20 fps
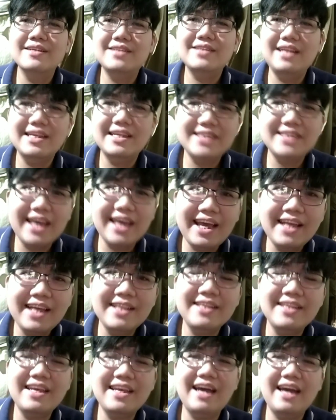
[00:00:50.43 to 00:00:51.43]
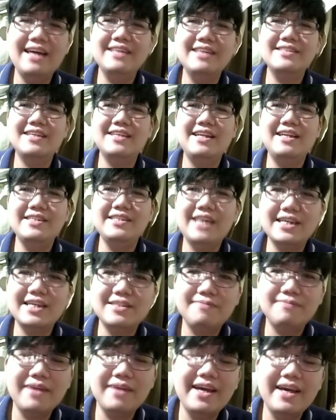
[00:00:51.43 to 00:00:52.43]
sila Zane, yan, sila
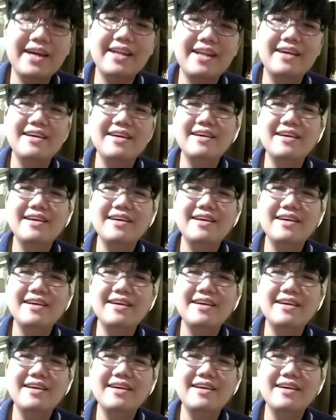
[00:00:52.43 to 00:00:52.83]
Jasper,